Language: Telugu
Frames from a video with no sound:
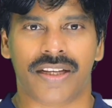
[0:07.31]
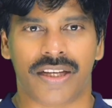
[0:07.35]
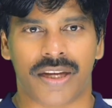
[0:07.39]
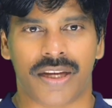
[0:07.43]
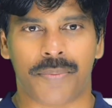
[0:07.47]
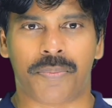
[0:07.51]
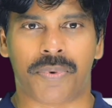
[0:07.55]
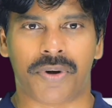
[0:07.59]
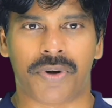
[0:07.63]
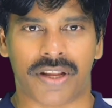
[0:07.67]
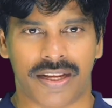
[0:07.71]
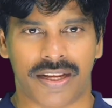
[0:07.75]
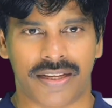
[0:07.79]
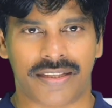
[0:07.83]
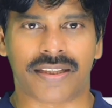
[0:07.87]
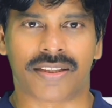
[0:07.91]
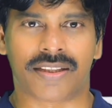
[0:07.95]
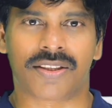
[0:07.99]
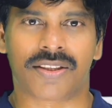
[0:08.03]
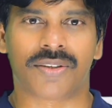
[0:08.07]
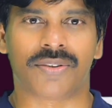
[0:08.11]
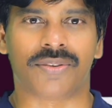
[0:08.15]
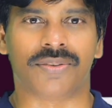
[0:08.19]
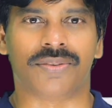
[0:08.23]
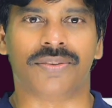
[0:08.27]
ఇప్పుడు ఈ
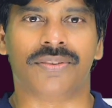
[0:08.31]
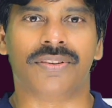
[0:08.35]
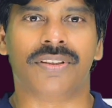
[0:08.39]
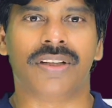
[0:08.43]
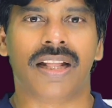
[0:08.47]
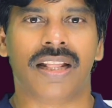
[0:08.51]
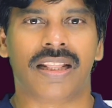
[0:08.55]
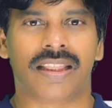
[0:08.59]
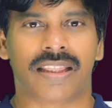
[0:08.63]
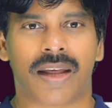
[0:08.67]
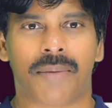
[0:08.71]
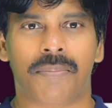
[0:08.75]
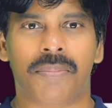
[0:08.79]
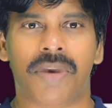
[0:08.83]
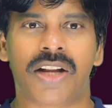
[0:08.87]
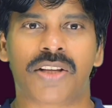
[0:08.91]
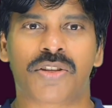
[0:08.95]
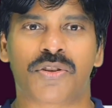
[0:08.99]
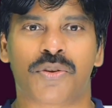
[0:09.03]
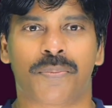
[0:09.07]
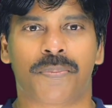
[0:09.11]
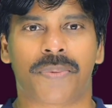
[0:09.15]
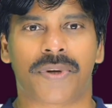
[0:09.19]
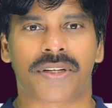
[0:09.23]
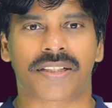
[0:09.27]
చిత్రం తమిళ
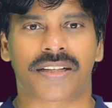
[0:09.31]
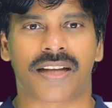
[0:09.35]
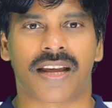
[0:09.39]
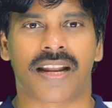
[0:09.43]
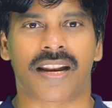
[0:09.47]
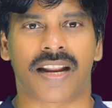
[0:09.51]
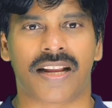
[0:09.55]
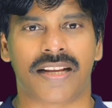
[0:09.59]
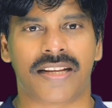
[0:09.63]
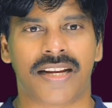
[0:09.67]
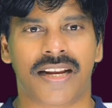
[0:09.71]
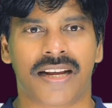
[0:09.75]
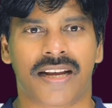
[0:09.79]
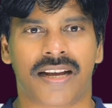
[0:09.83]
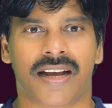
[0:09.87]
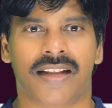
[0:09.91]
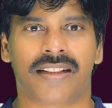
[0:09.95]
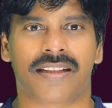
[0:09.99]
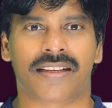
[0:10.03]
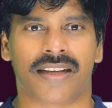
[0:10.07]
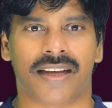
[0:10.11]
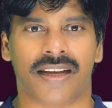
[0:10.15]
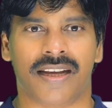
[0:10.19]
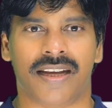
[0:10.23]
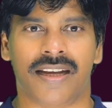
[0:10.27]
సూపర్ స్టార్
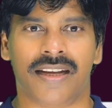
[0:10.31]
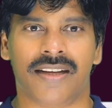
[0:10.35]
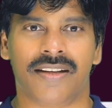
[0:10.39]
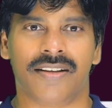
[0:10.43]
రజనీకాంత్ కి